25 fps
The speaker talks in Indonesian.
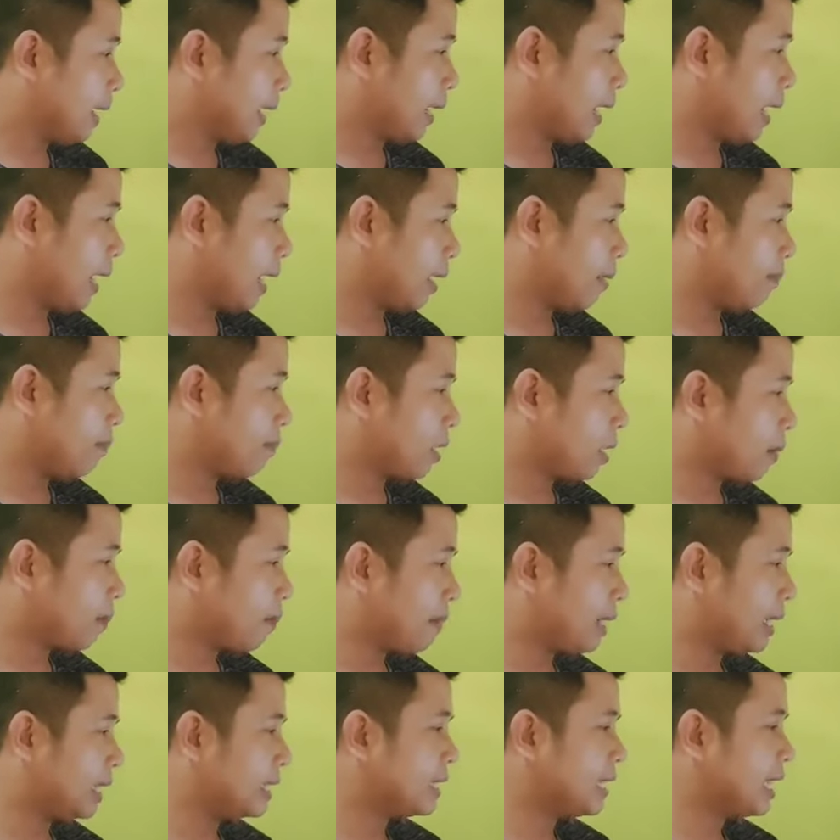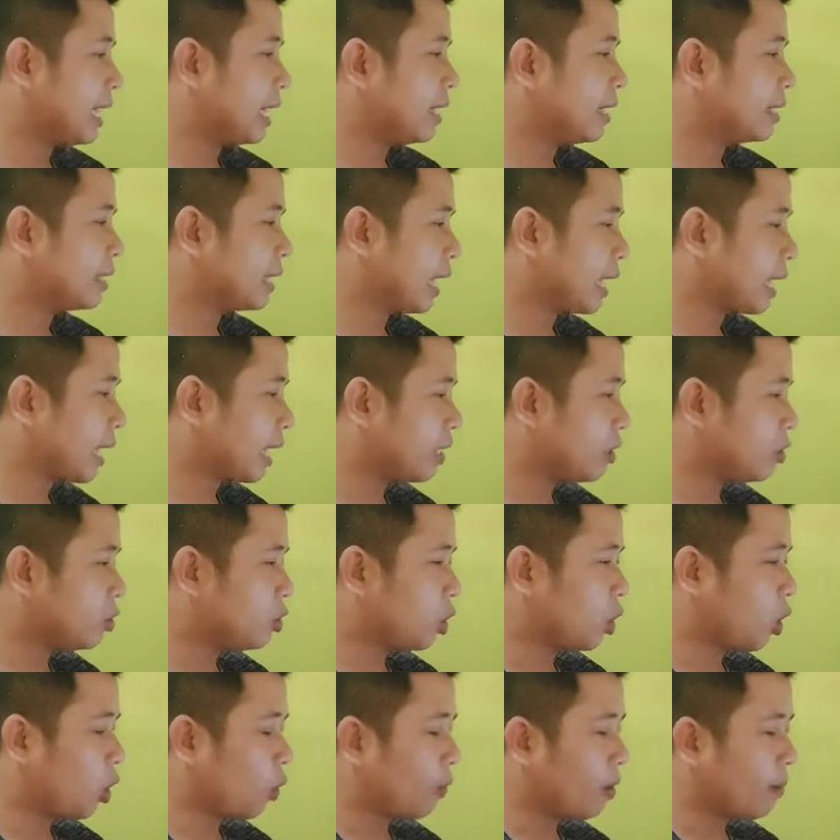dalam kepres yang diteken
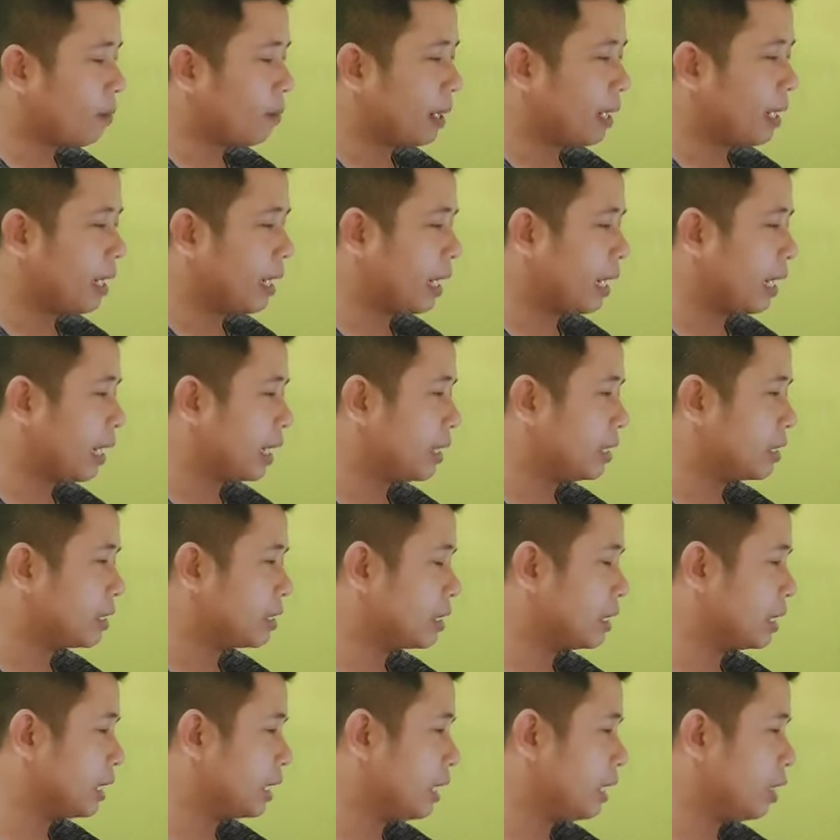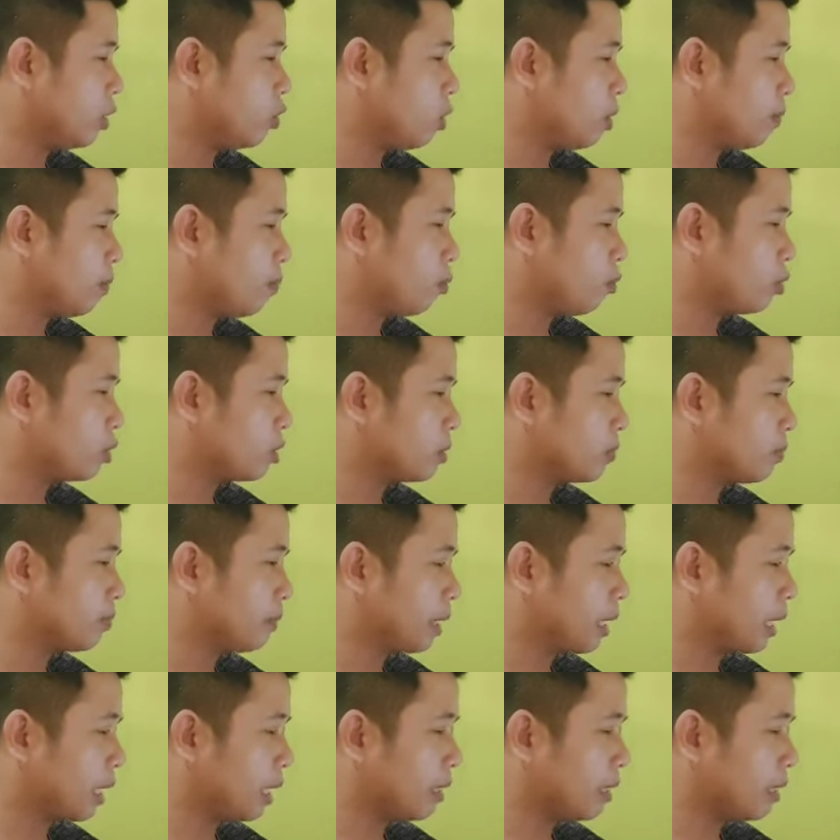Jokowi pada hari Senin 29